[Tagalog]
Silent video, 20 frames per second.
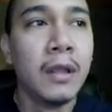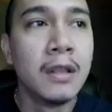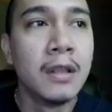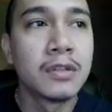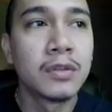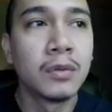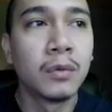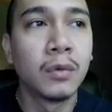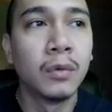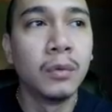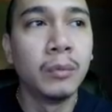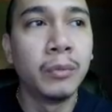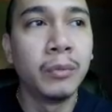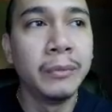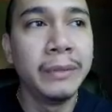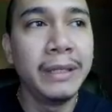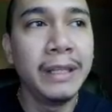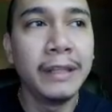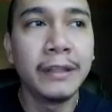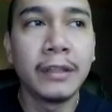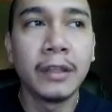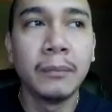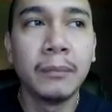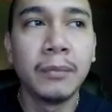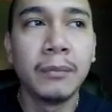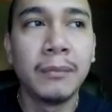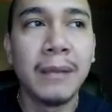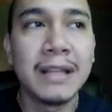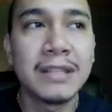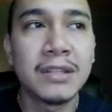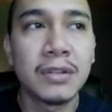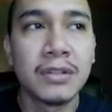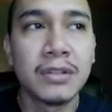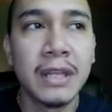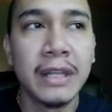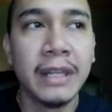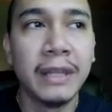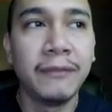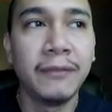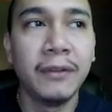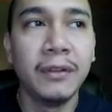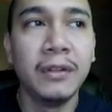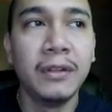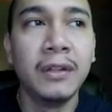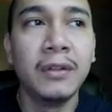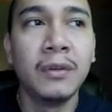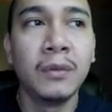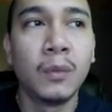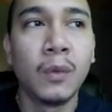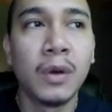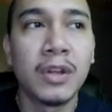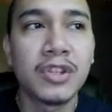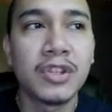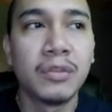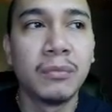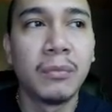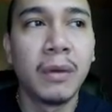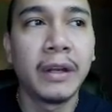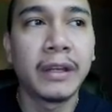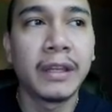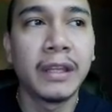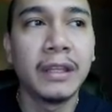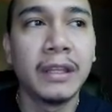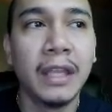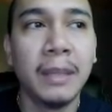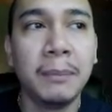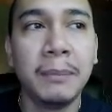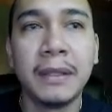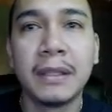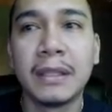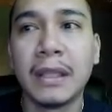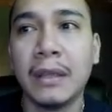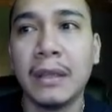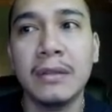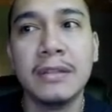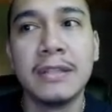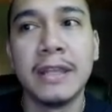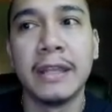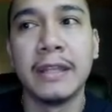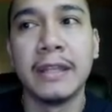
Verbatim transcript: So, kung pumilit kayong pumasok dyan, if you didn't watch the market, ipit kayo dyan.